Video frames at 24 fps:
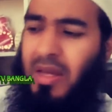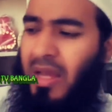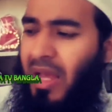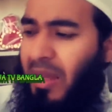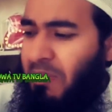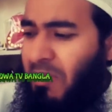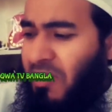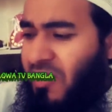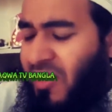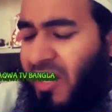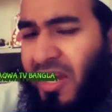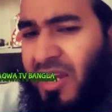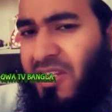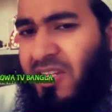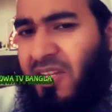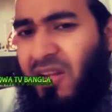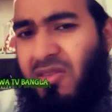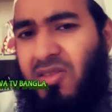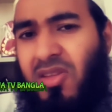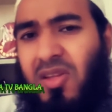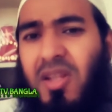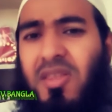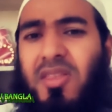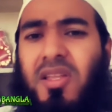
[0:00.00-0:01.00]
আমি জানা আয়েশা
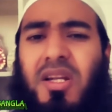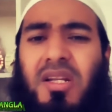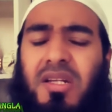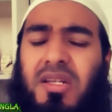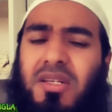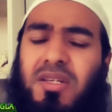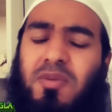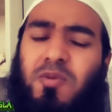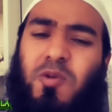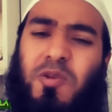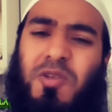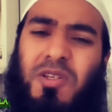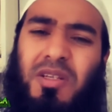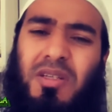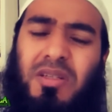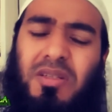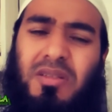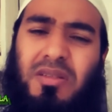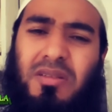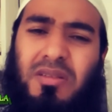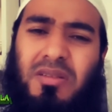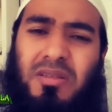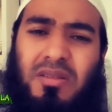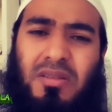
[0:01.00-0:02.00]
রাদিয়াল্লাহু তাআলা কি বলছে
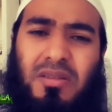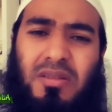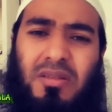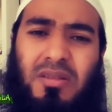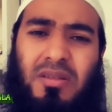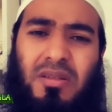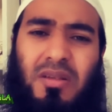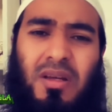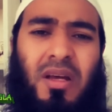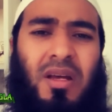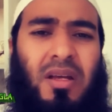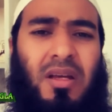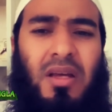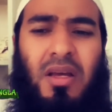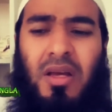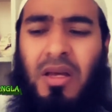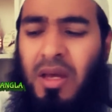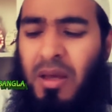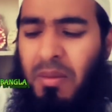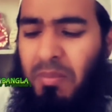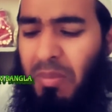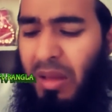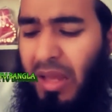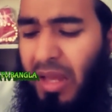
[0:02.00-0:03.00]
হ্যাঁ
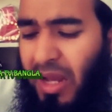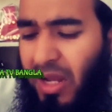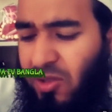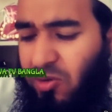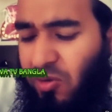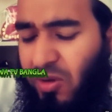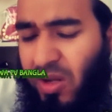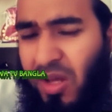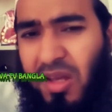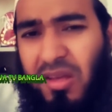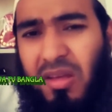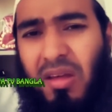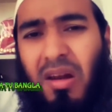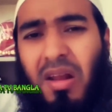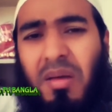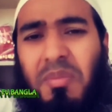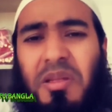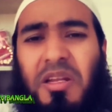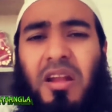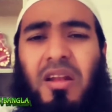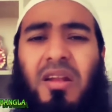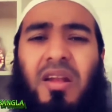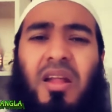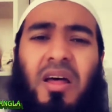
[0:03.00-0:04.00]
মা
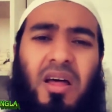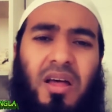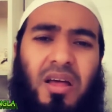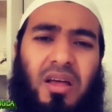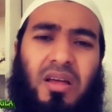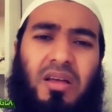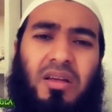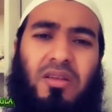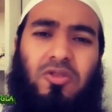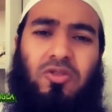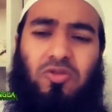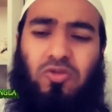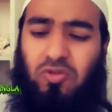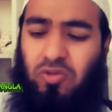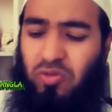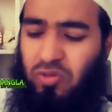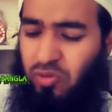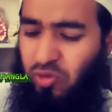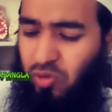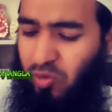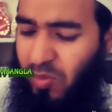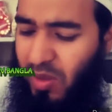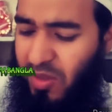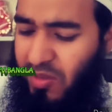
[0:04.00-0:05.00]
আল্লাহ
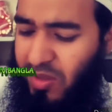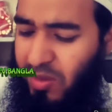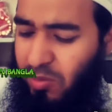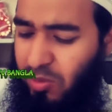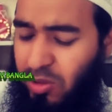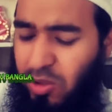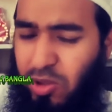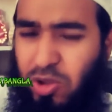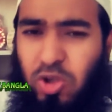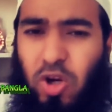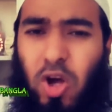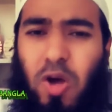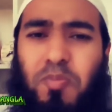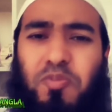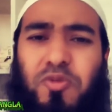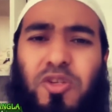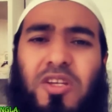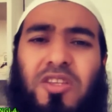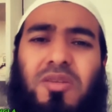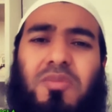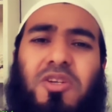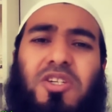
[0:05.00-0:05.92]
তোমাদের মধ্যে সবচাইতে